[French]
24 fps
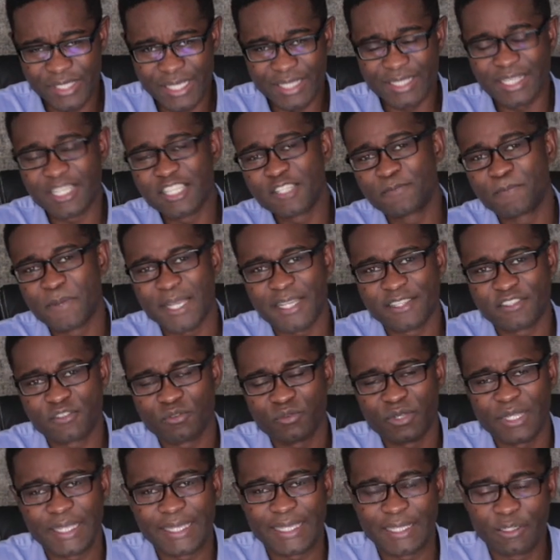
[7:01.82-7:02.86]
inspiration il y a
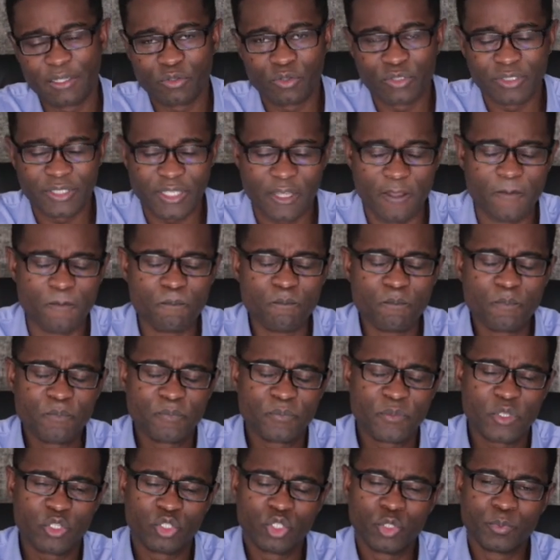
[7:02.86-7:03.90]
quelque temps
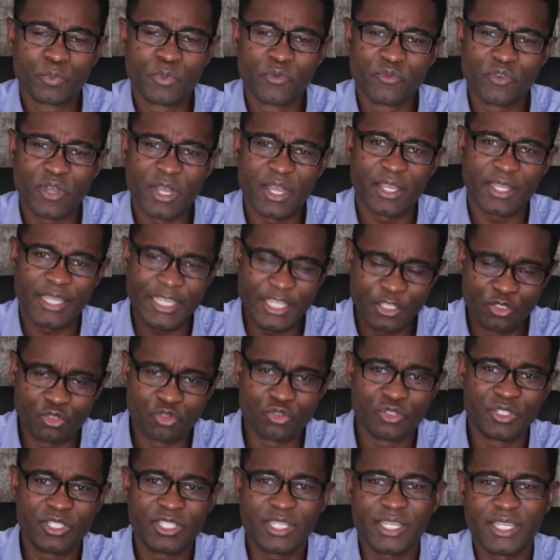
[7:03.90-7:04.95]
de pouvoir
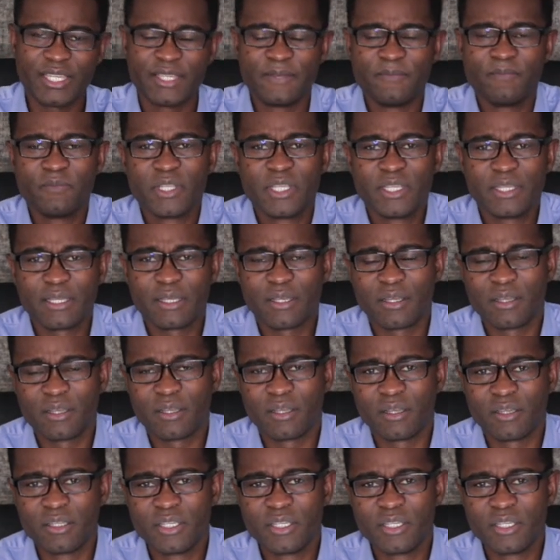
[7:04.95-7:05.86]
étudier euh,